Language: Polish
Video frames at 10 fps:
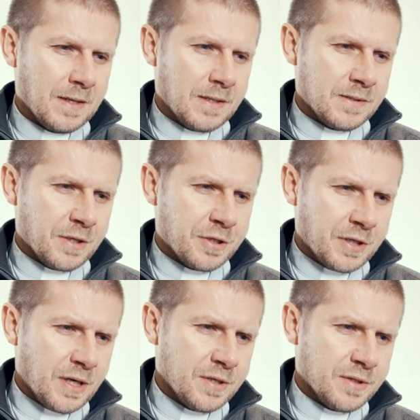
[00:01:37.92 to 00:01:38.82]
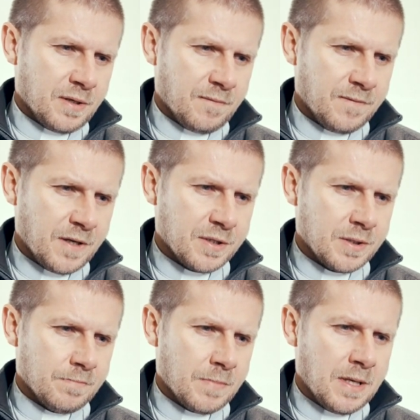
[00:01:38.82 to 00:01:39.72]
ze szczęściem
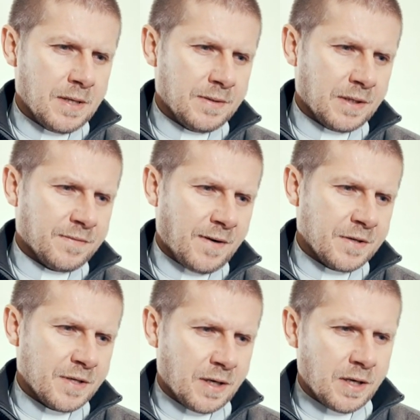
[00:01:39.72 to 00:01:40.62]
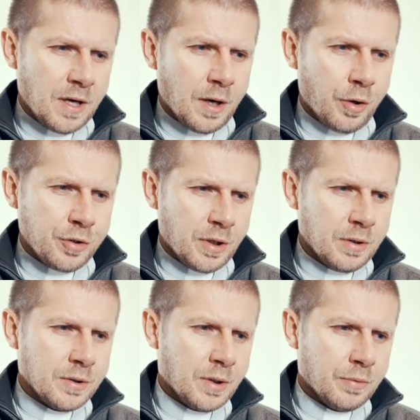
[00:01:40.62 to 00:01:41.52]
wiecznym na twarzach.
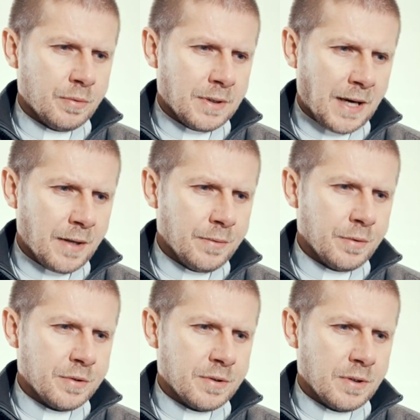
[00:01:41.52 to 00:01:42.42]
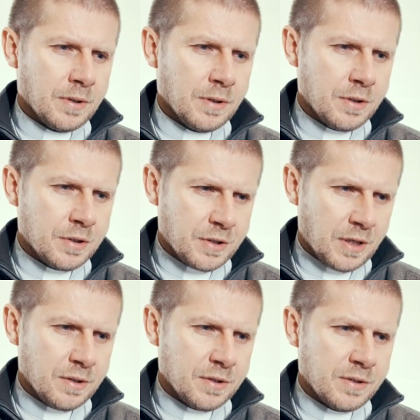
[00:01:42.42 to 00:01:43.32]
Osiągną radość i
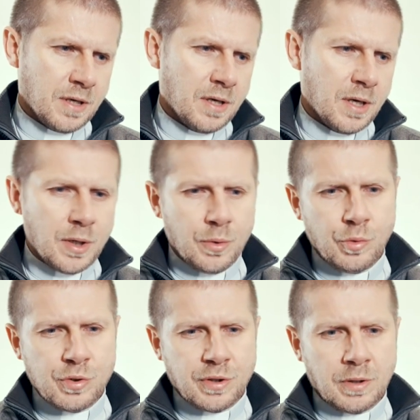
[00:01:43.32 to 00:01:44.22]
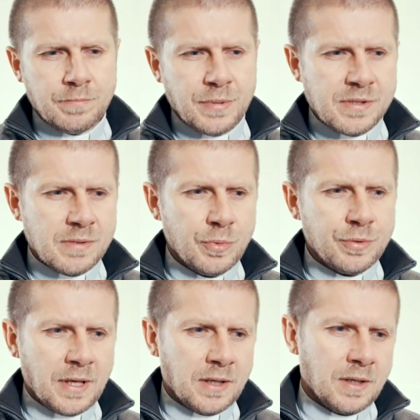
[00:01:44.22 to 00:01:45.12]
szczęście, ustąpi
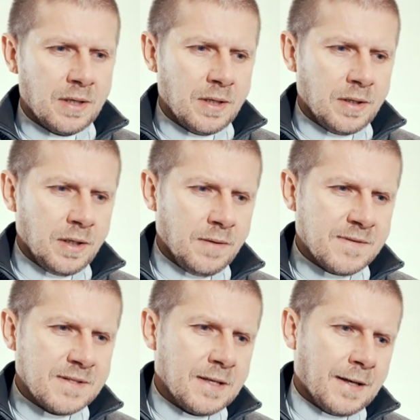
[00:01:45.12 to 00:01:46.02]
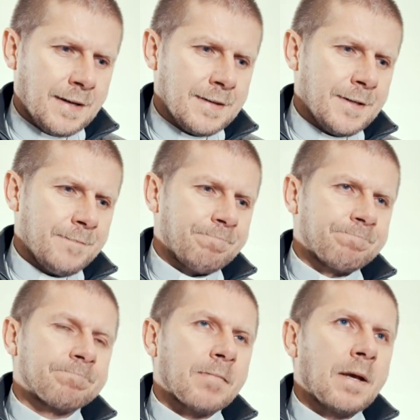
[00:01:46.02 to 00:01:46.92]
smutek i wzdychanie.
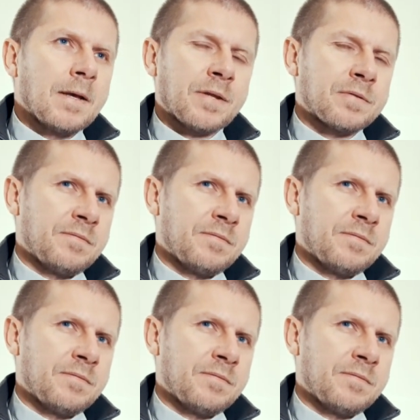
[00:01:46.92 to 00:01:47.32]
Ja to